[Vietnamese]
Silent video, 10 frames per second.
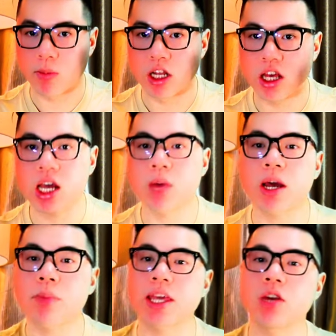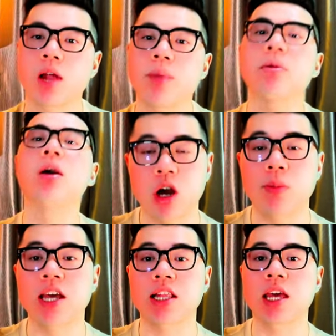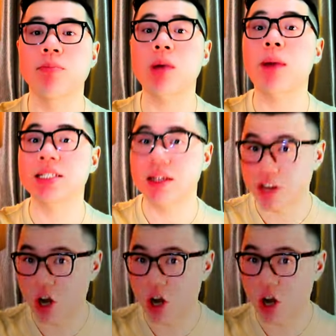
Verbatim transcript: cho mình nữa nhé cảm ơn các bạn nhiều lắm còn bây giờ thì mời các bạn xem